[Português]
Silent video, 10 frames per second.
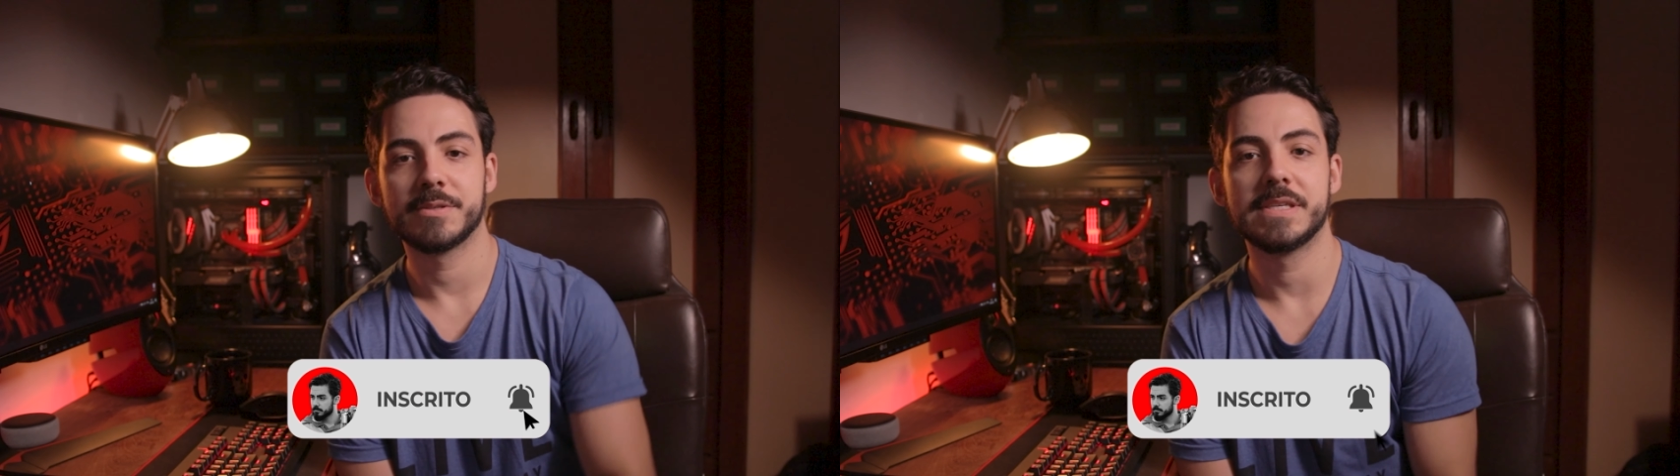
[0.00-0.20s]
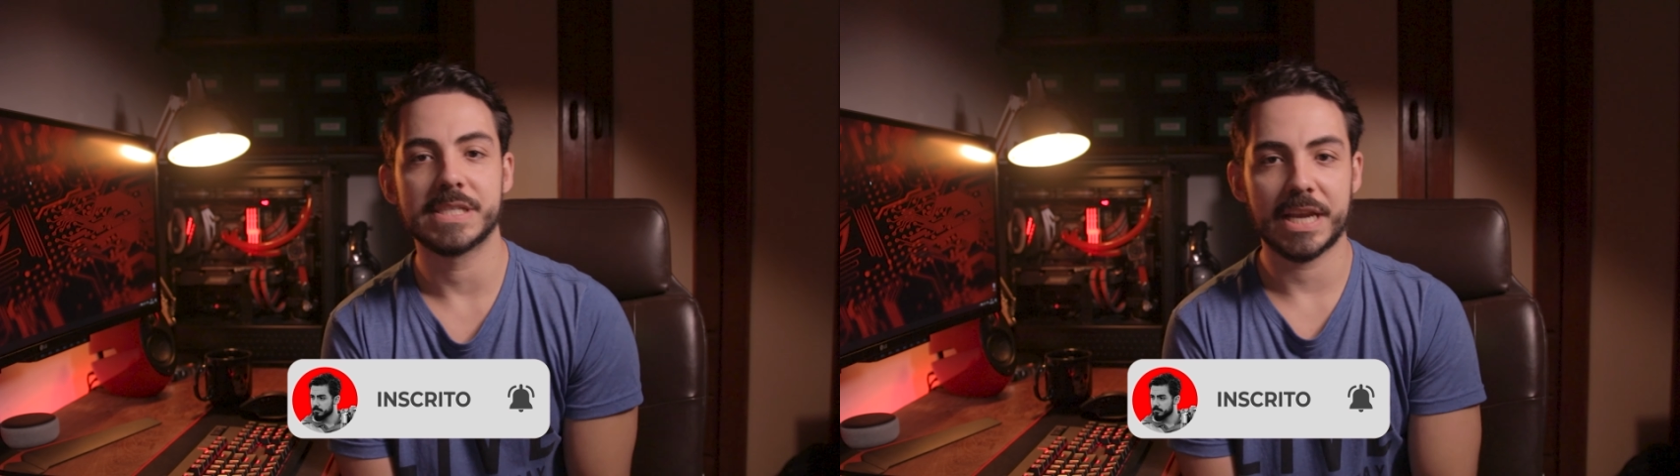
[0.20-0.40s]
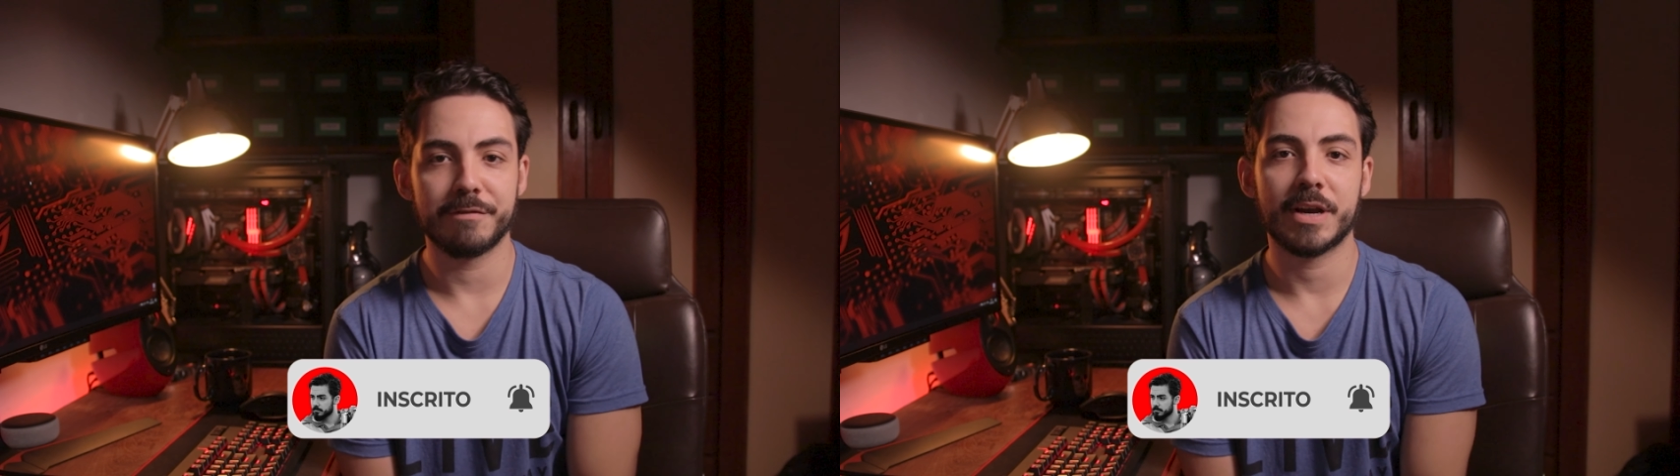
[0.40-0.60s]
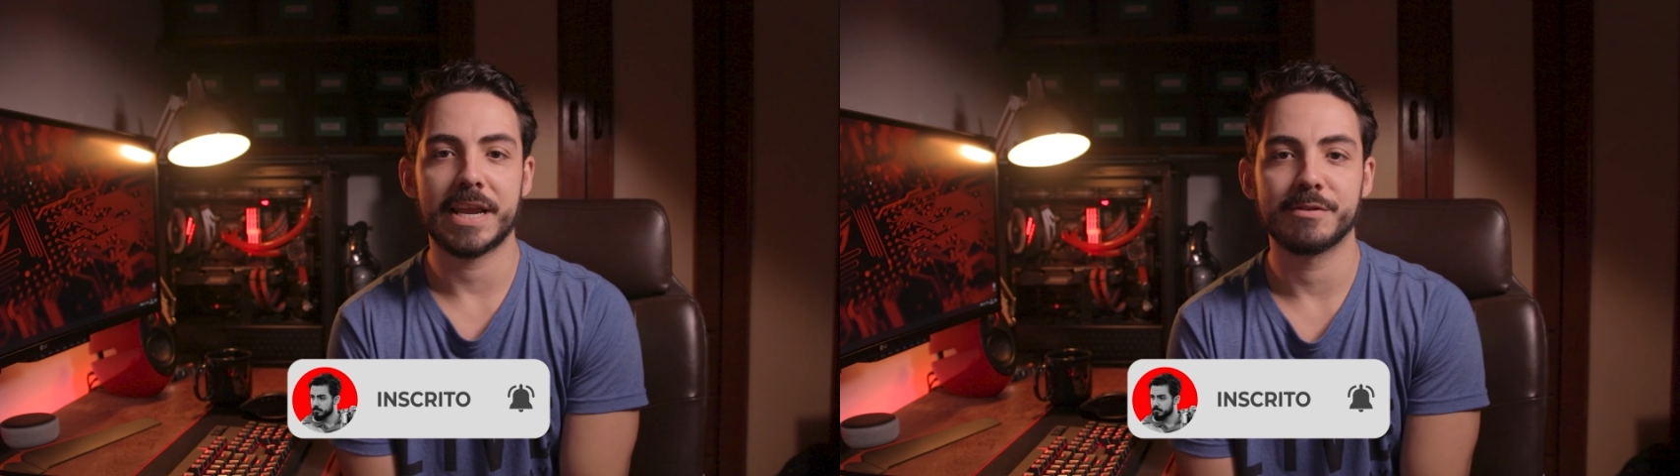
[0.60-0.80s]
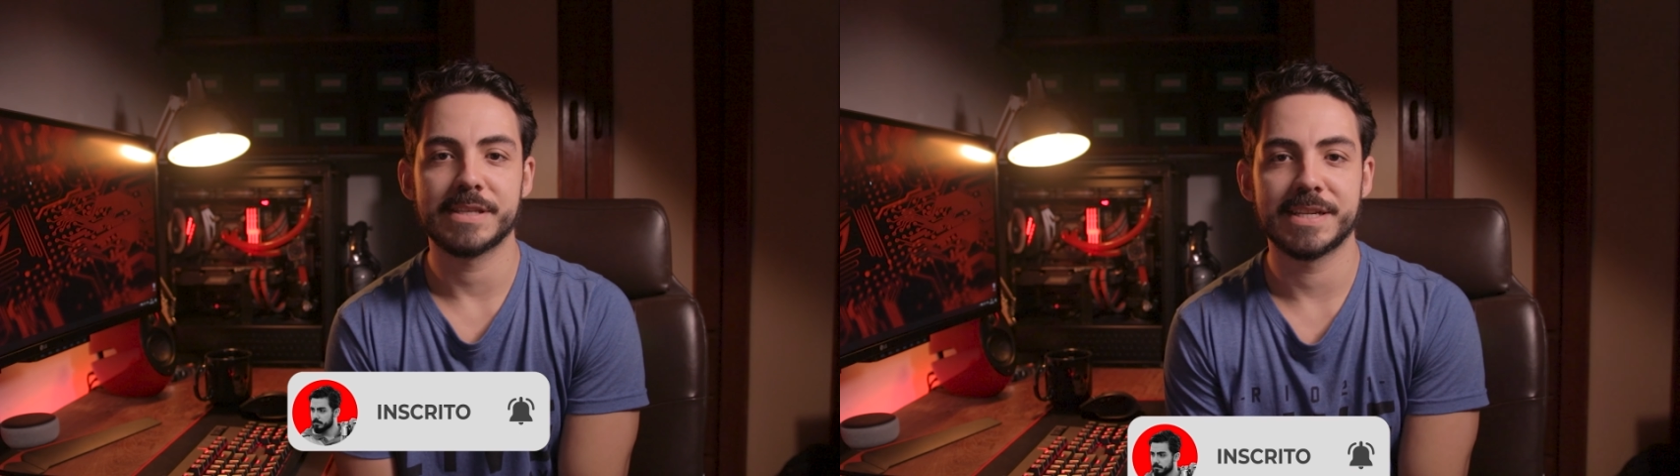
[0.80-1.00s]
se inscreve no
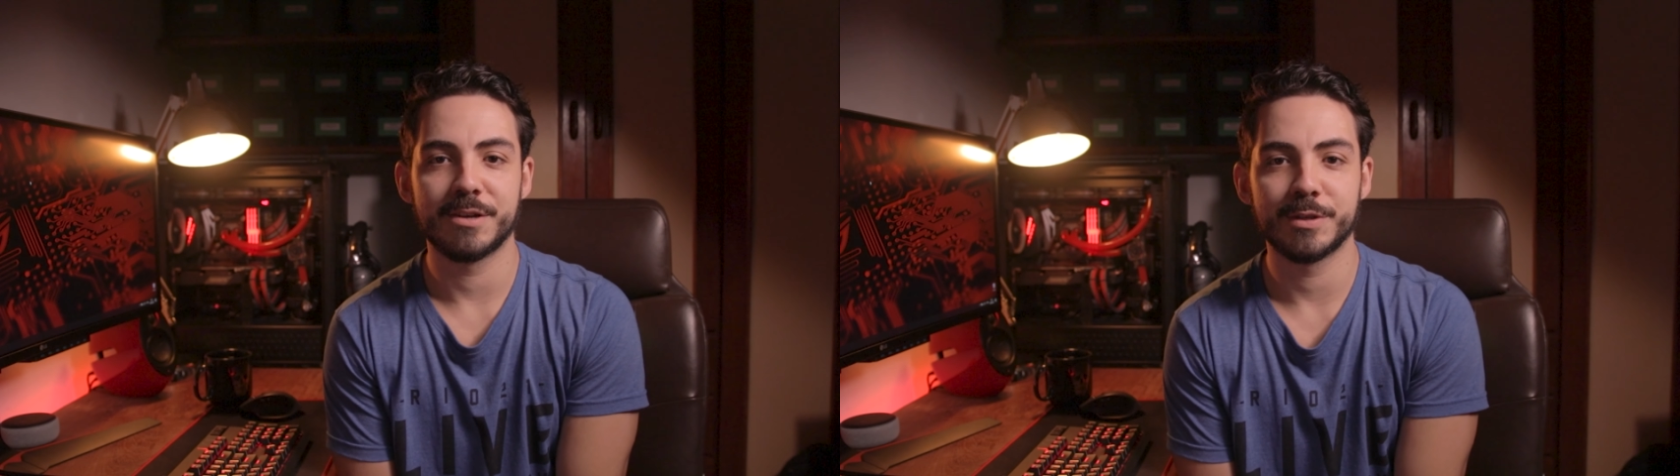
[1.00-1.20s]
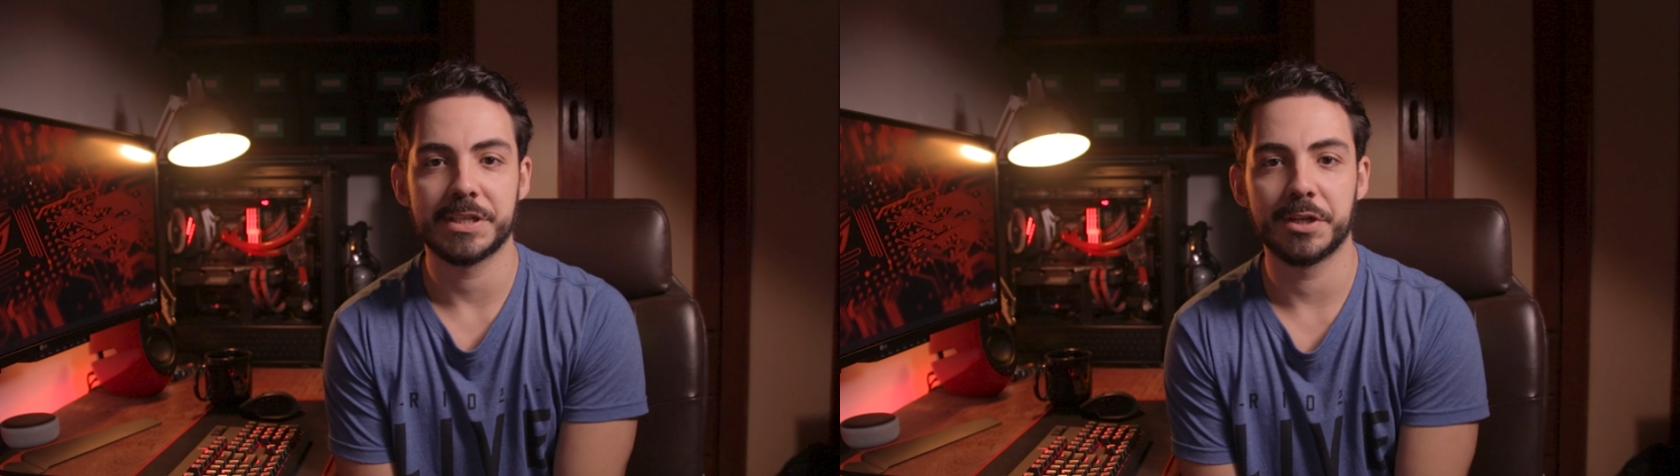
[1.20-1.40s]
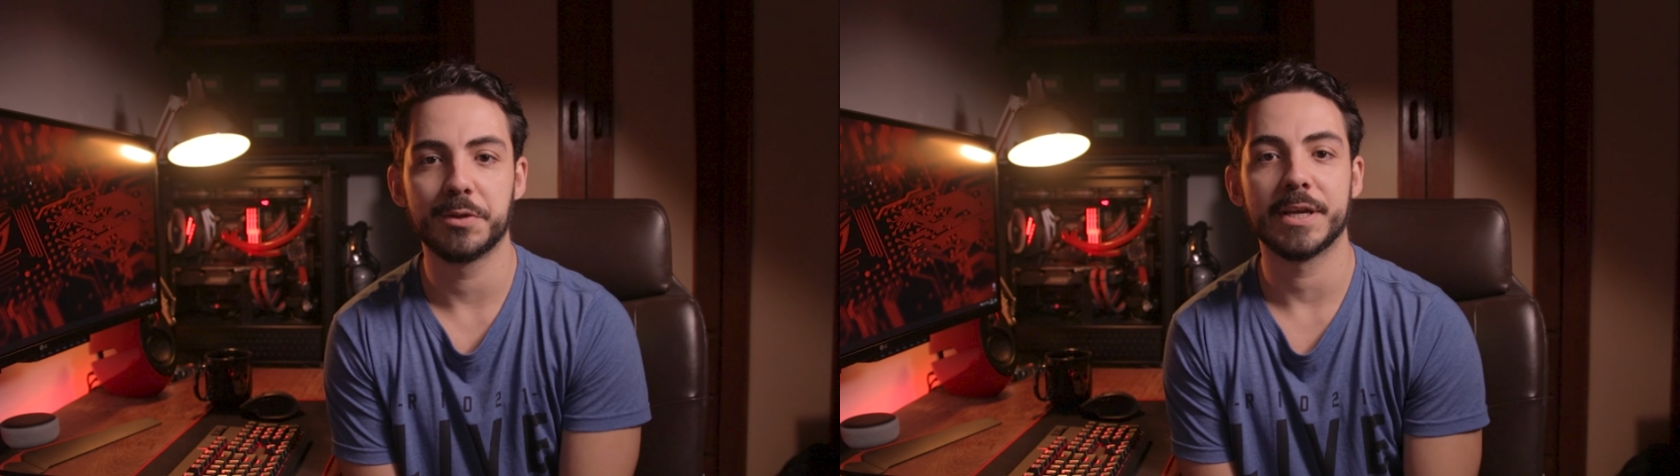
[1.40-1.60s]
canal se ainda não é inscrito